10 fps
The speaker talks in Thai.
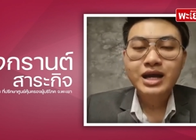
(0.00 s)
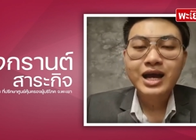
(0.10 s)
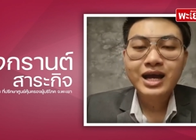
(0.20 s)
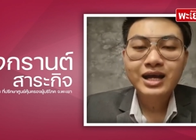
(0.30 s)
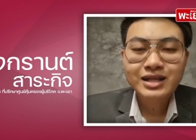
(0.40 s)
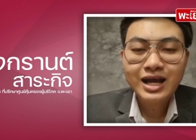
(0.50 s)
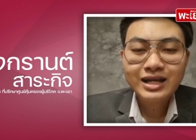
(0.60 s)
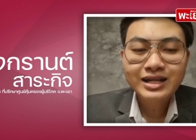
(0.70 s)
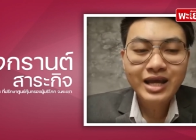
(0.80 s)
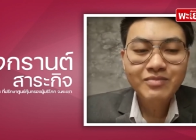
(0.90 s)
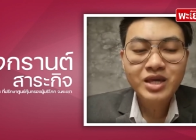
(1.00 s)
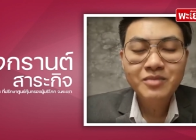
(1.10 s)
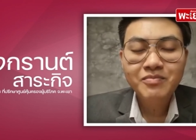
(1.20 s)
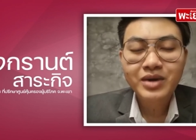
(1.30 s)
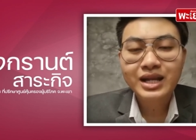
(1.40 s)
ถ้าท่านใดมี
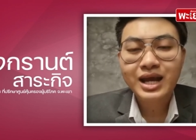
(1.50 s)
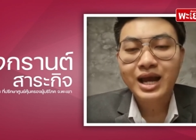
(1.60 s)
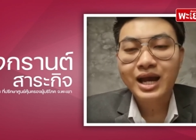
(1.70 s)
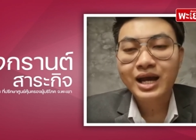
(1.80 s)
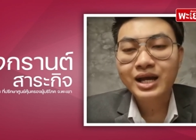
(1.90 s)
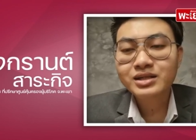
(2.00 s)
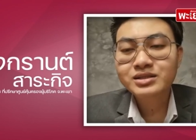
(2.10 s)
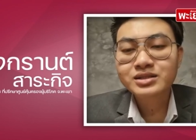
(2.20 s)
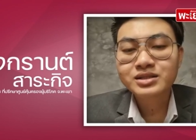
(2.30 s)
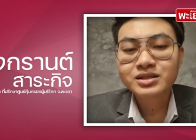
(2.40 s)
ปัญหาหรือ